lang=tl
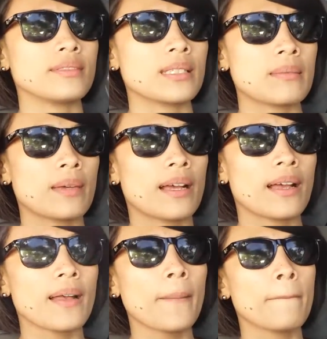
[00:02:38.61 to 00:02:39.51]

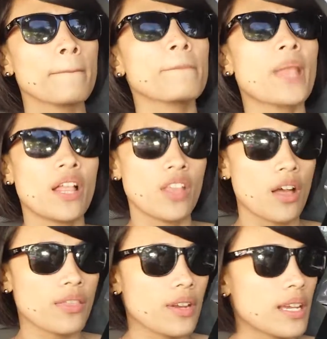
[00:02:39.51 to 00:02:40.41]
diba
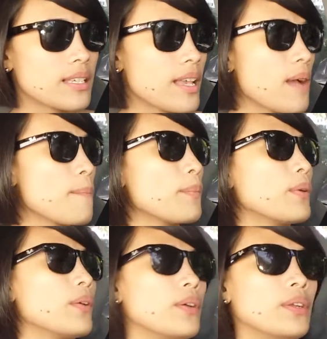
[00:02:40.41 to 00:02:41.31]
another
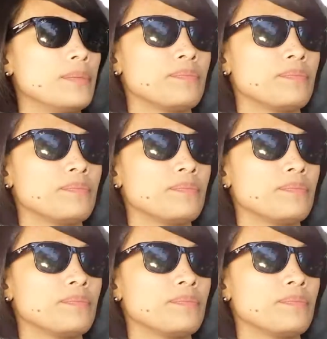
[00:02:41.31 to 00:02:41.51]
example